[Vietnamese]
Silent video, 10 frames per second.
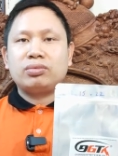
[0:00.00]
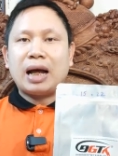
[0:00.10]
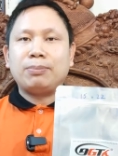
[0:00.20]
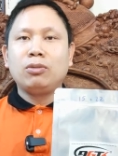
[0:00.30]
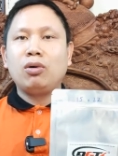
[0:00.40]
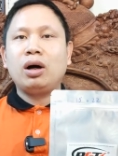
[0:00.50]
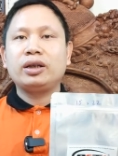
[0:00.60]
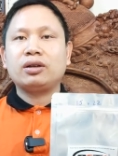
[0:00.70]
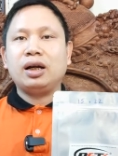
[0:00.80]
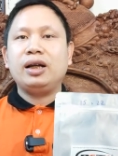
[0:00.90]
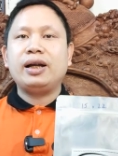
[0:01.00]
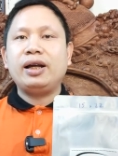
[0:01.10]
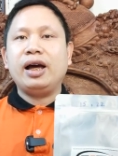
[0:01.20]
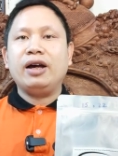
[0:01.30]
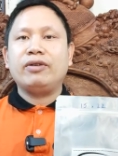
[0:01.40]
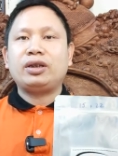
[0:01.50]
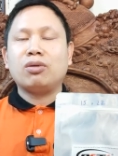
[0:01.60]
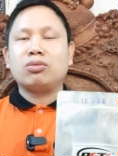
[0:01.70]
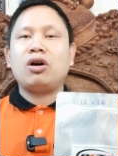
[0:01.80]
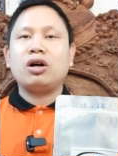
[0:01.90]
đặt mua thì có thể liên hệ với
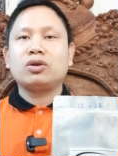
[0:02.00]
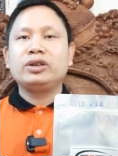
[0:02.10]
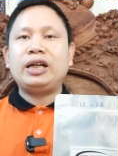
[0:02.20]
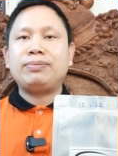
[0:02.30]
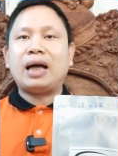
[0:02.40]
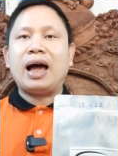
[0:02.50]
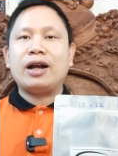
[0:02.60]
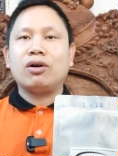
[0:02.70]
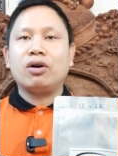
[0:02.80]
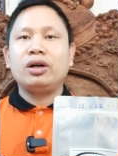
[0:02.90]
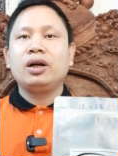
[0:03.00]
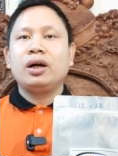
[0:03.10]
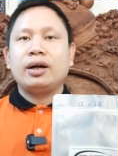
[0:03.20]
tổng kho túi zip tại Hà Nội